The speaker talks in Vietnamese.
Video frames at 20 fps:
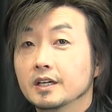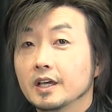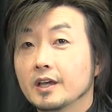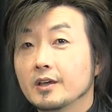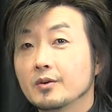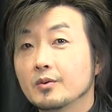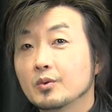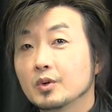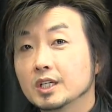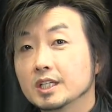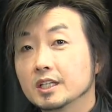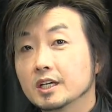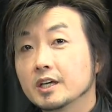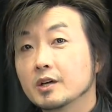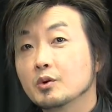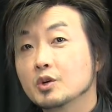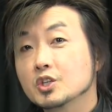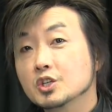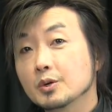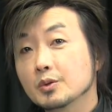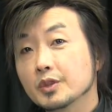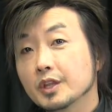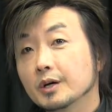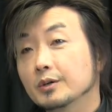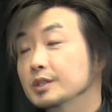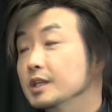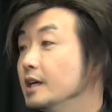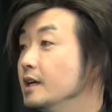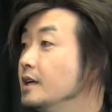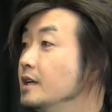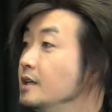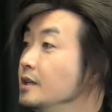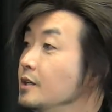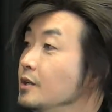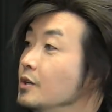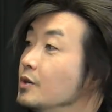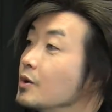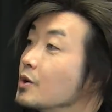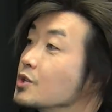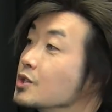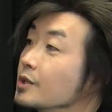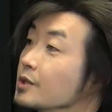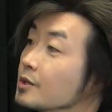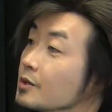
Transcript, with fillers: ê ô lên đây ô chọn đâu thế ô chọn